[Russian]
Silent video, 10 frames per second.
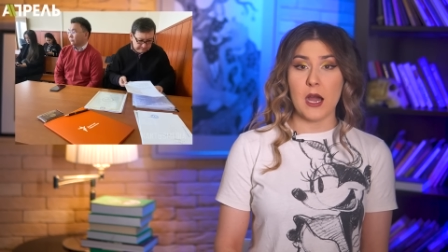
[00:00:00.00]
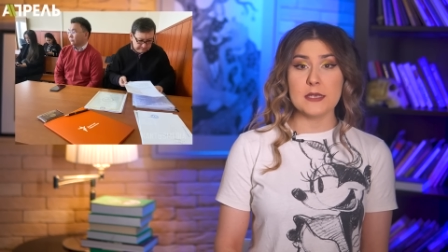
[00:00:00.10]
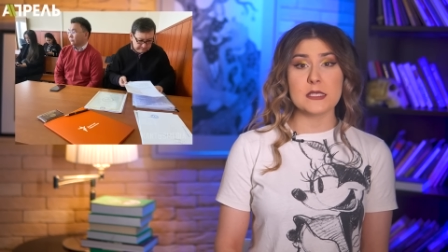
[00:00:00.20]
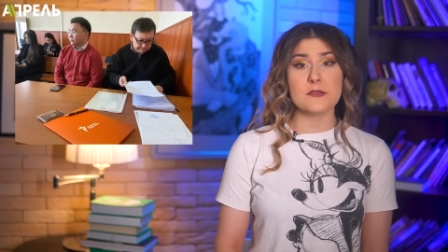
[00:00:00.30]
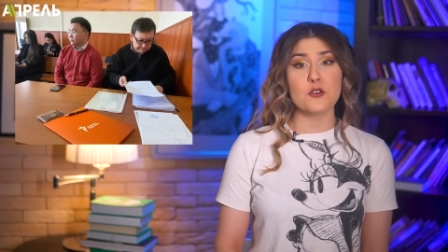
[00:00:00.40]
а
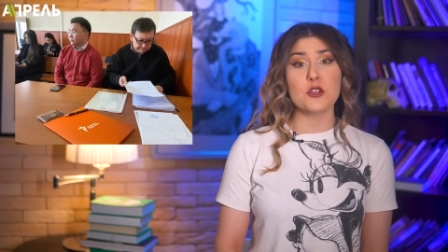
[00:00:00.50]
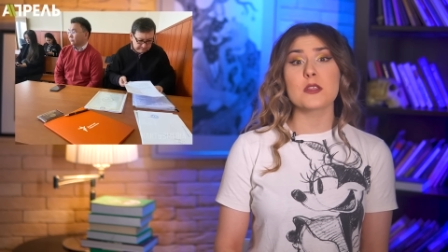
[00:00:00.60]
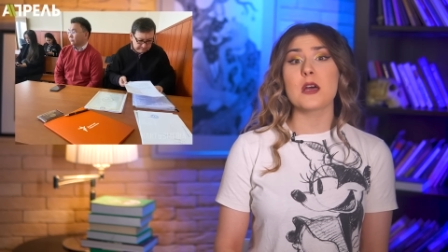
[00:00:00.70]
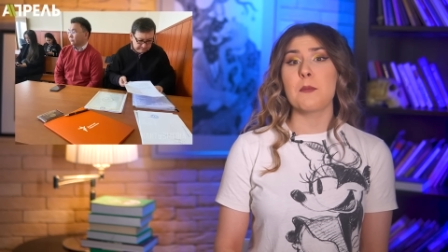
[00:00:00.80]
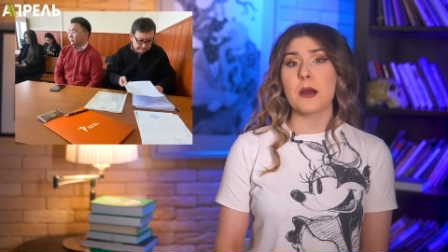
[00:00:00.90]

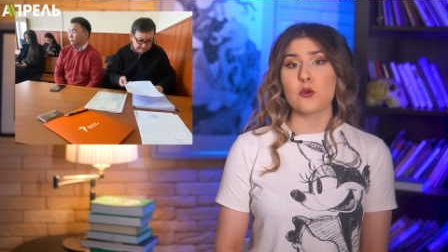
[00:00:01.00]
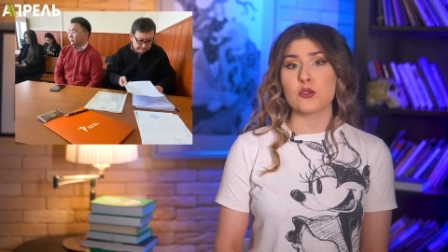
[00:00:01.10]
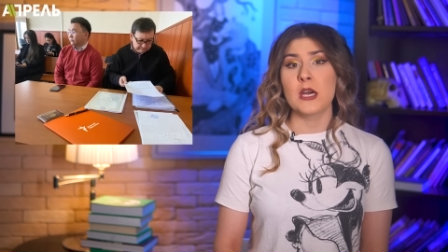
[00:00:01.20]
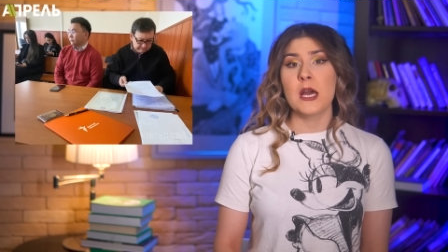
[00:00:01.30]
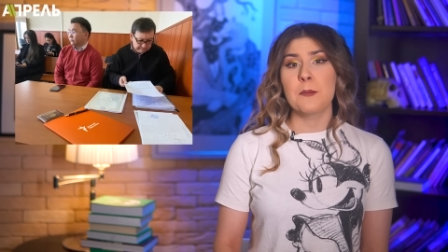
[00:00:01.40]
сегодня
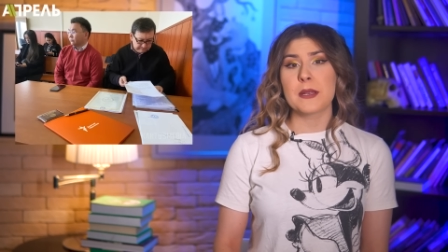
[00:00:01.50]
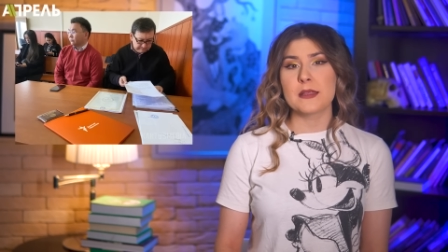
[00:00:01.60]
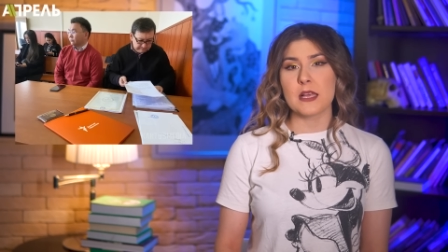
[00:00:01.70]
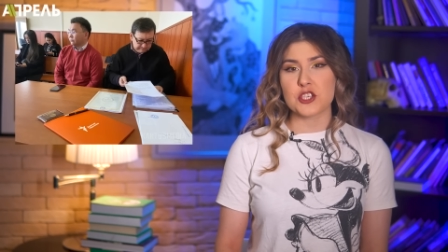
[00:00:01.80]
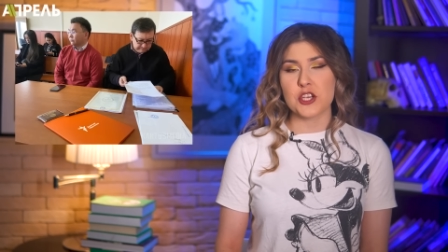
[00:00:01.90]
наоборот –
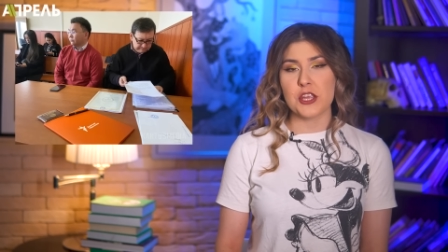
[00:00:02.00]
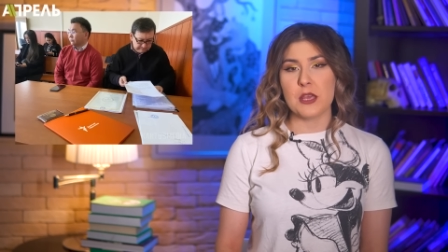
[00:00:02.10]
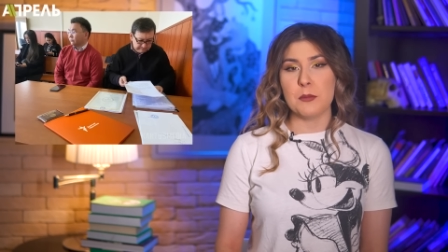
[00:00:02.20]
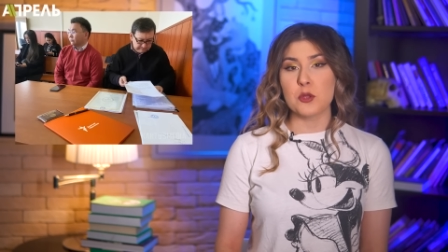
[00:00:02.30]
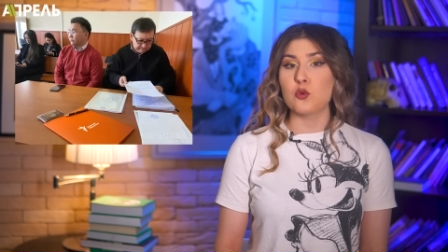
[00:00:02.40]

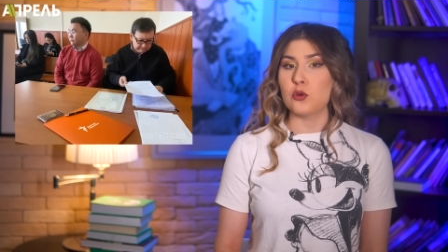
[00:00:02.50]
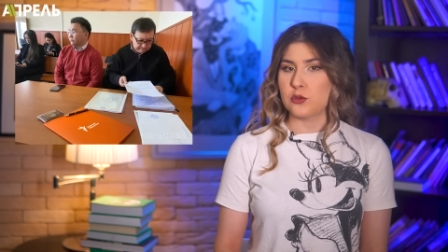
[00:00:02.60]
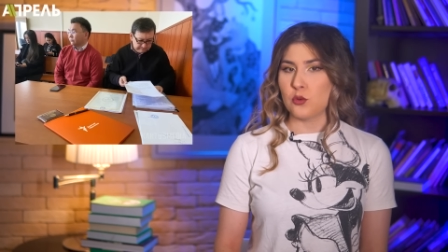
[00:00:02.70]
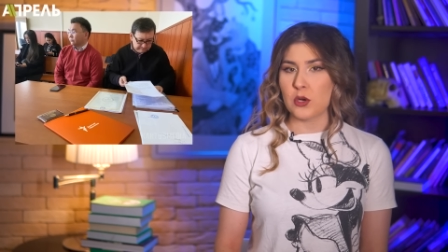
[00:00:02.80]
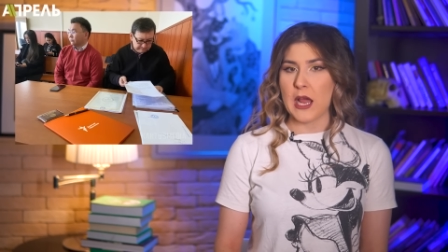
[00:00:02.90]
предложение
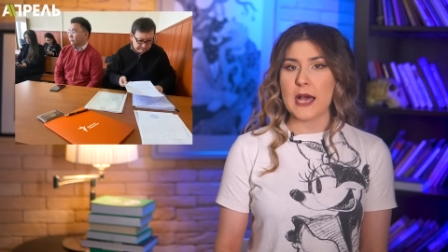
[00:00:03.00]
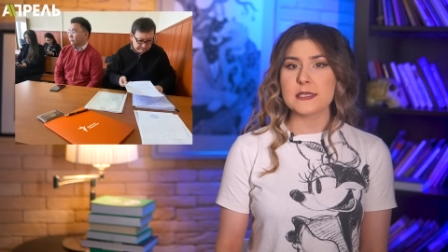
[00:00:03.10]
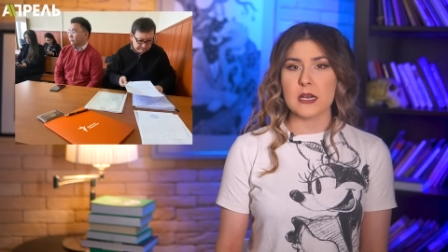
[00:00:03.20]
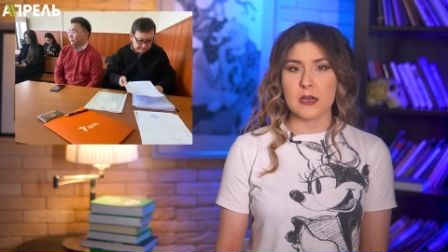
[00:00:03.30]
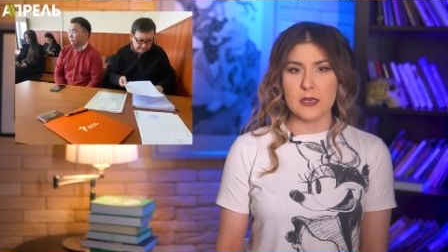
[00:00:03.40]
Минкультуры
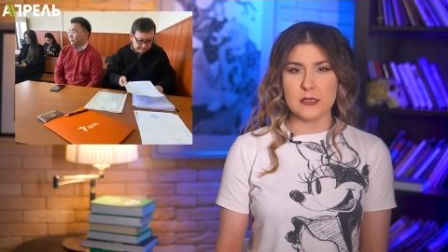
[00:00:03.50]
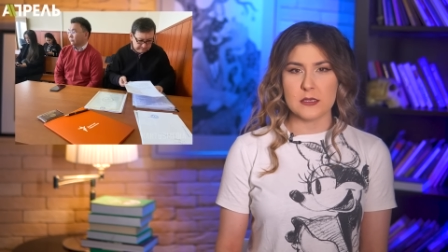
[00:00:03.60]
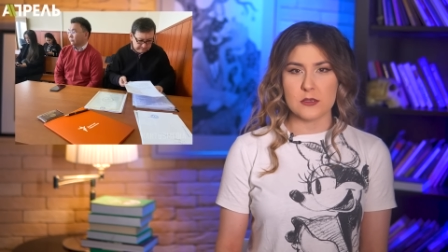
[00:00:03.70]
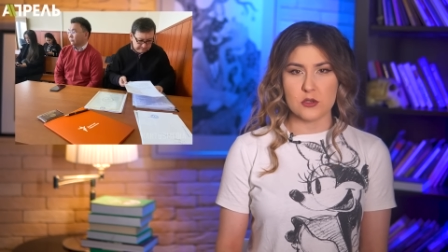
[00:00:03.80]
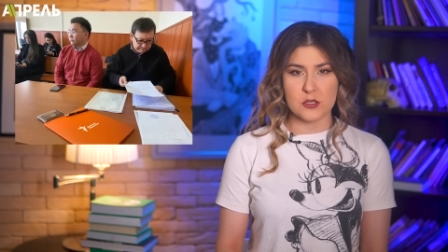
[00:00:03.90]
о
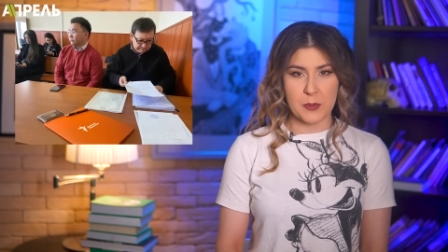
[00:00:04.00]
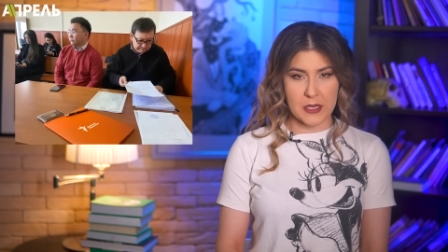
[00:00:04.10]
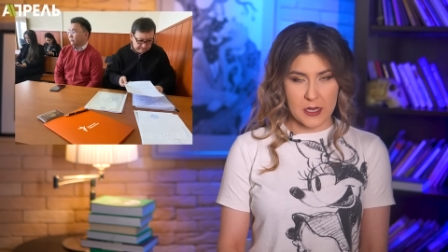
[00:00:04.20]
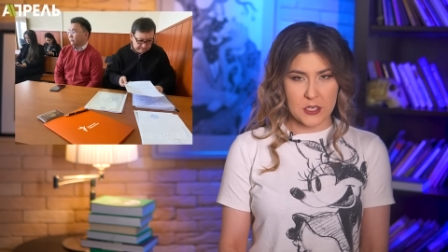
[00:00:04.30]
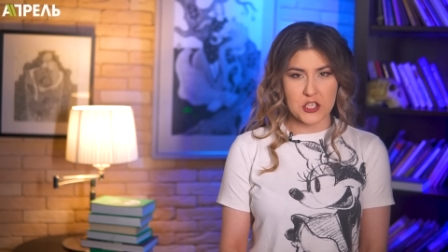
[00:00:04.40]
закрытии, то есть
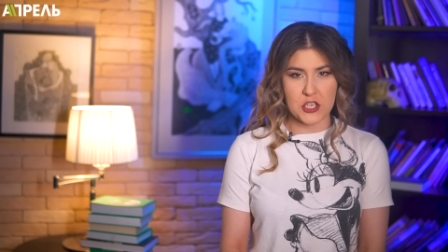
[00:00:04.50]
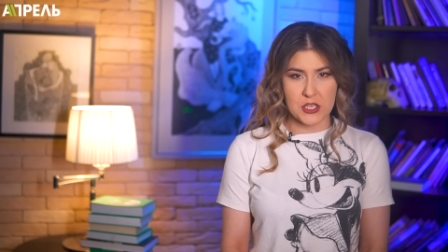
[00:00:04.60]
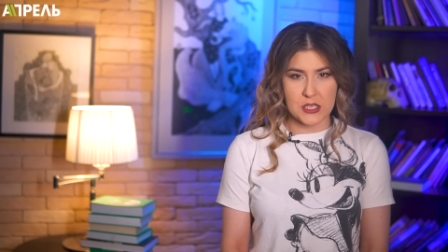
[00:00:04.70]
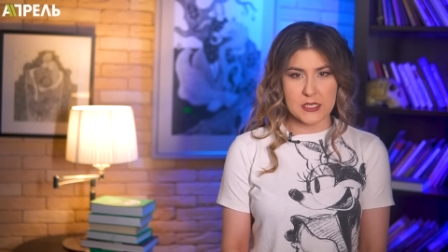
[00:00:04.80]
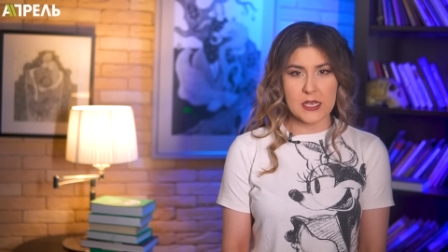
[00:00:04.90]

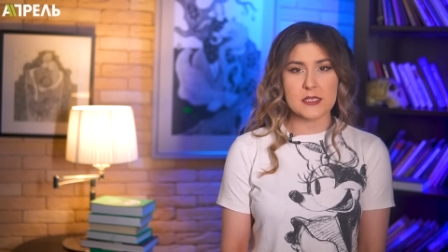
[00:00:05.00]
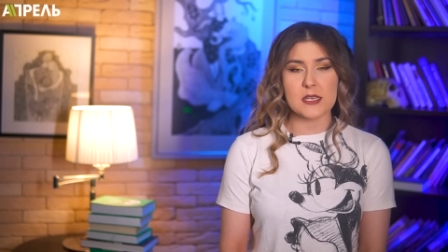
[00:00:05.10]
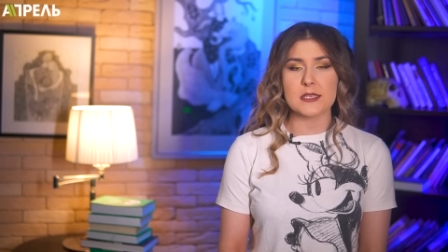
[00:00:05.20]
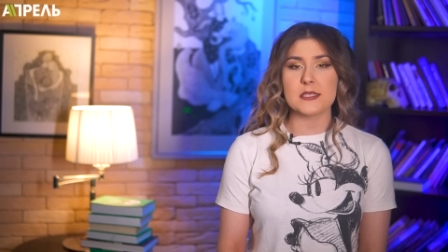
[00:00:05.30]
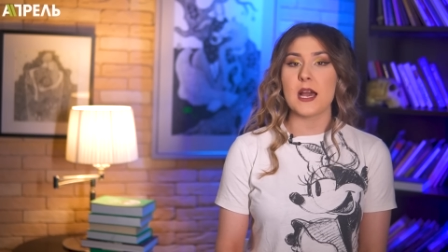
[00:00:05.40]
прекращении
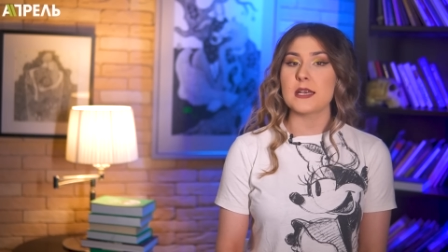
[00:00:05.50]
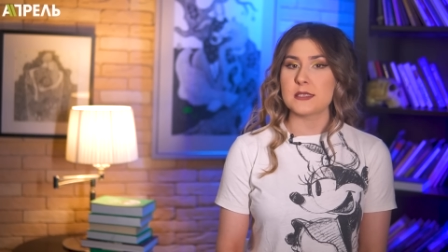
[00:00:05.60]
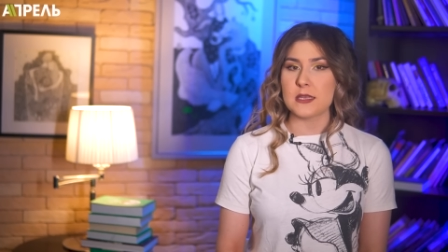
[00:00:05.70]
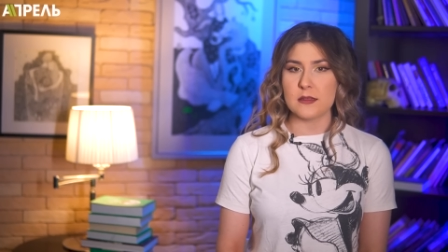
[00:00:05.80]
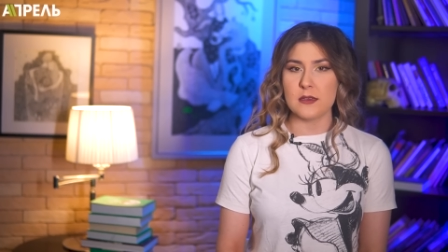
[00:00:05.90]
деятельности
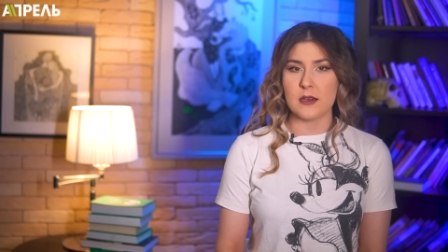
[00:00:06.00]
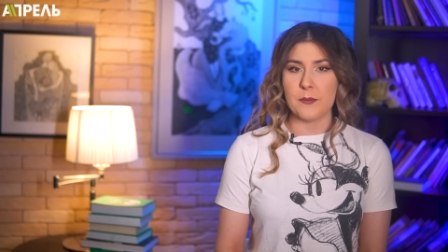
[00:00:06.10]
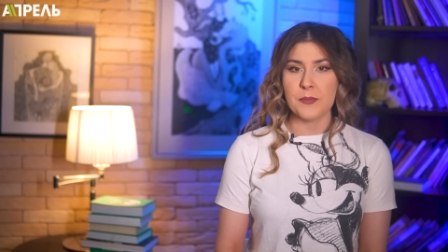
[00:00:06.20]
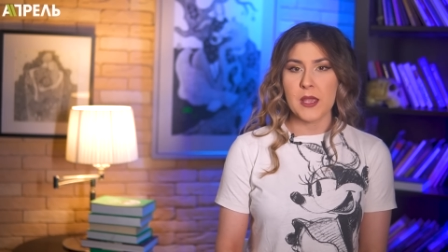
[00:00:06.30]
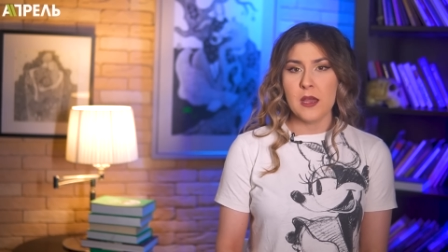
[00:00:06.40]
затыка.